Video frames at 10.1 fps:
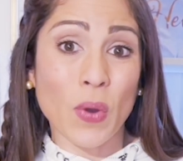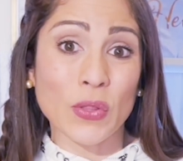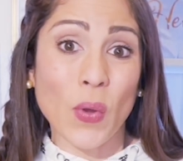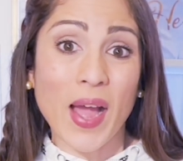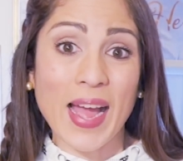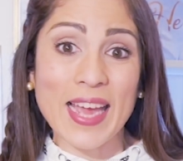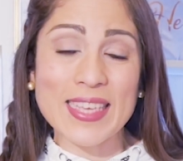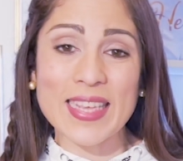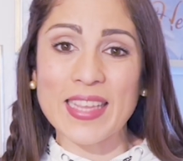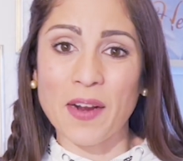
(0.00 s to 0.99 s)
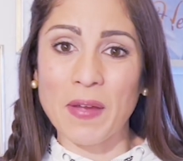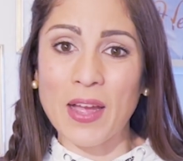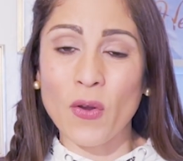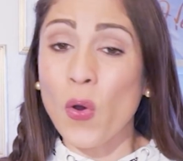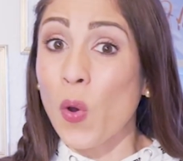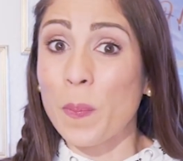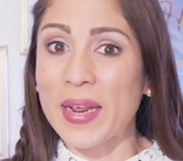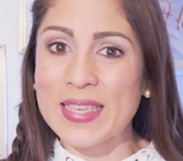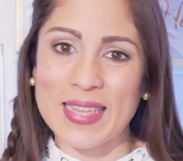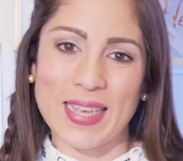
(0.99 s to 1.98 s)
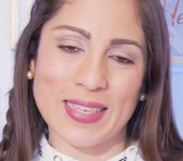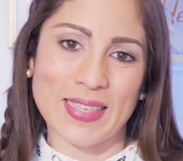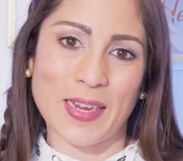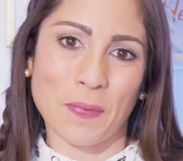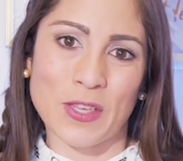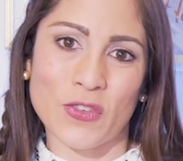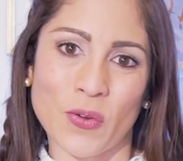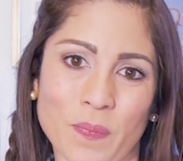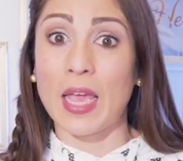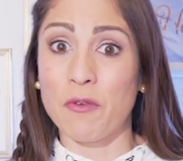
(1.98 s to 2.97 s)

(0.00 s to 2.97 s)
cuando haga ese trabajo o preste ese servicio.